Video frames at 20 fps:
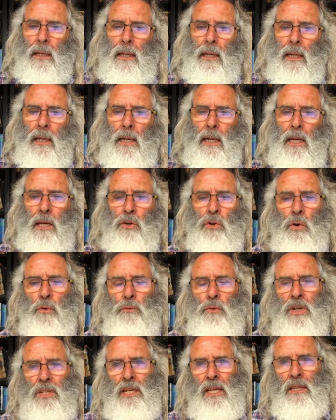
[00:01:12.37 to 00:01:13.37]
eh,
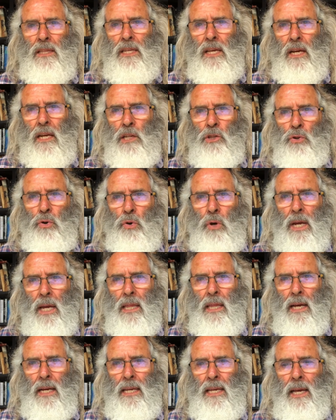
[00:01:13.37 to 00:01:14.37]
no fue Santiaguito
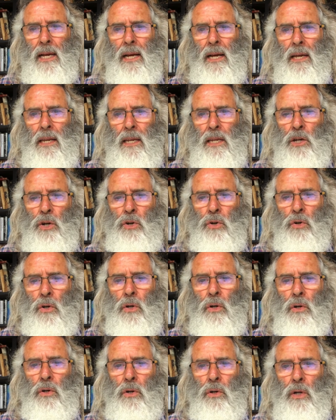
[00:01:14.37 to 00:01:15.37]
Ojeda quien
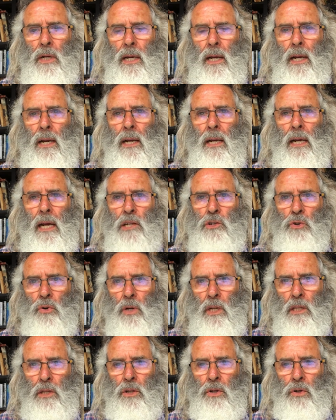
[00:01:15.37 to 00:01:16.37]
crió el
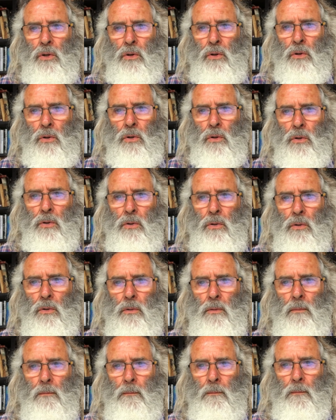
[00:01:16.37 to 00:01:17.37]
cachorrito
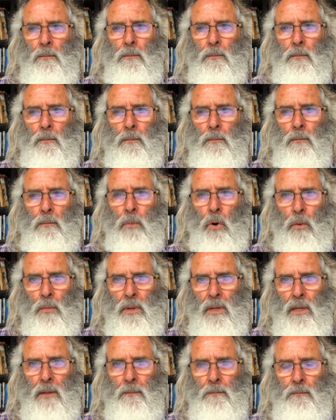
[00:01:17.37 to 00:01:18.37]
mm,
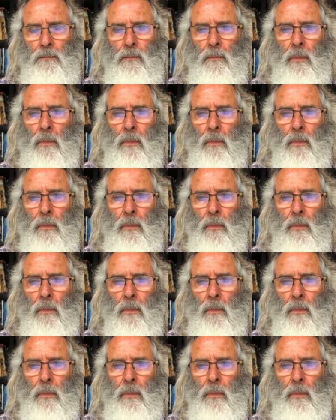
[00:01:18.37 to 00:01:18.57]
Bobby,